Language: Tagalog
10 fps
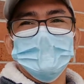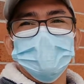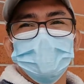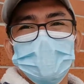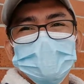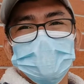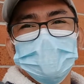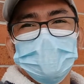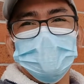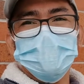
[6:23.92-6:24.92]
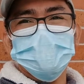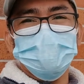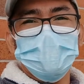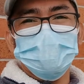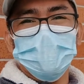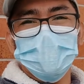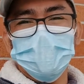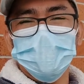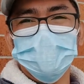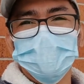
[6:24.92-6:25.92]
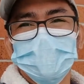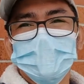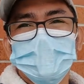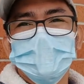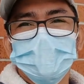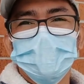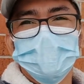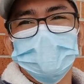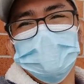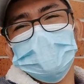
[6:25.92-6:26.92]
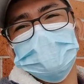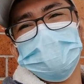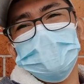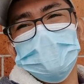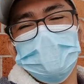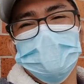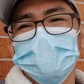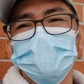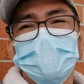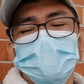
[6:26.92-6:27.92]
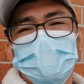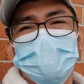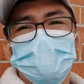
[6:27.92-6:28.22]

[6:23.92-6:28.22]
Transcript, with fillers: so antayin natin si Mami Yo oh kung nasa magkano yung kanyang